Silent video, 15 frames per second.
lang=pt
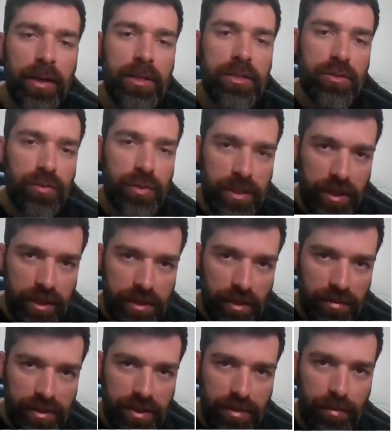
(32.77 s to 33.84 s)
Se você quiser
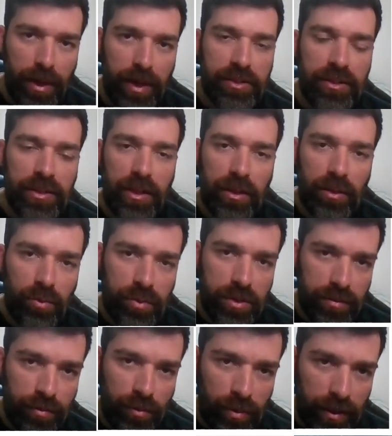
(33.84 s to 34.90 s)
fazer parte dele,
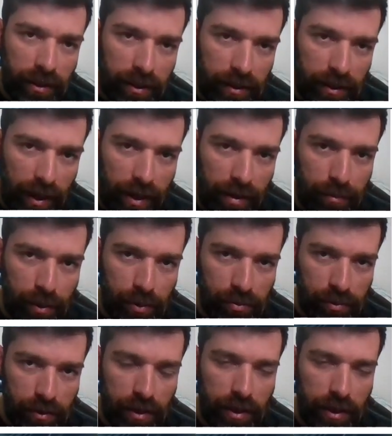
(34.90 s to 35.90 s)
inclusive o link está na bio,